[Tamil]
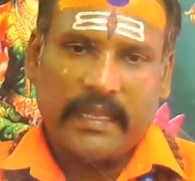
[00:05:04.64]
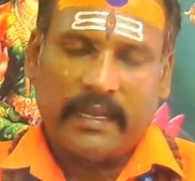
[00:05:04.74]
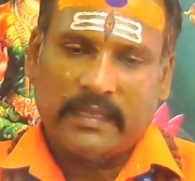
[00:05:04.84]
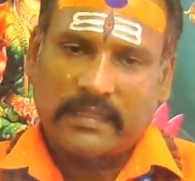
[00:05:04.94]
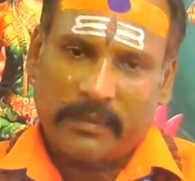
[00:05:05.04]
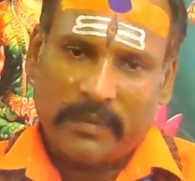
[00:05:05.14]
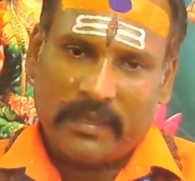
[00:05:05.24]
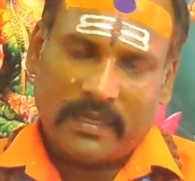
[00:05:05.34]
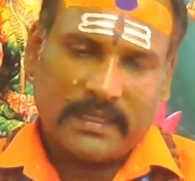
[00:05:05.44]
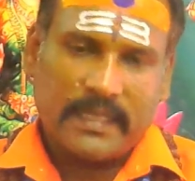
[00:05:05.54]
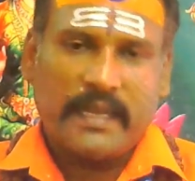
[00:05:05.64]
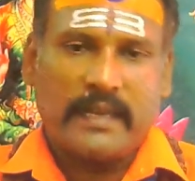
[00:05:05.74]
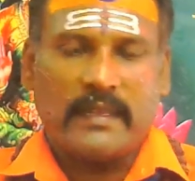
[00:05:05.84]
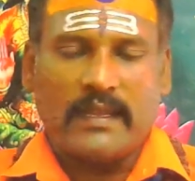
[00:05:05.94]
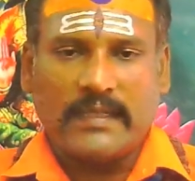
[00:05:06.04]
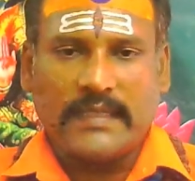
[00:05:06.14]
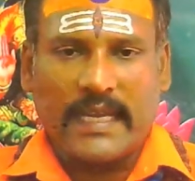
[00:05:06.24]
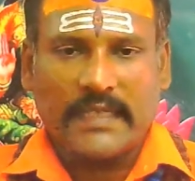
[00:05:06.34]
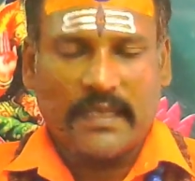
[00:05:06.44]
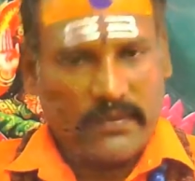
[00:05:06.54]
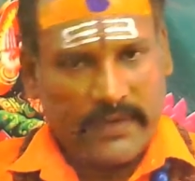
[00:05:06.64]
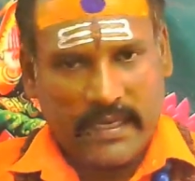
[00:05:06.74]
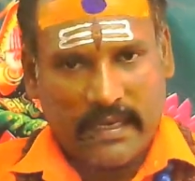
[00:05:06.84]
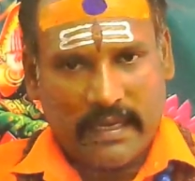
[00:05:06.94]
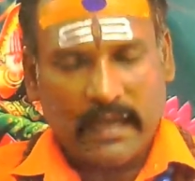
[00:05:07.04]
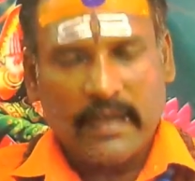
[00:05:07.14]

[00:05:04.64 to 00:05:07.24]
இருக்கு சாமி அந்த ரசீது எடுத்து அதில் ஜெராக்ஸ் எடுத்து வைக்கலாம்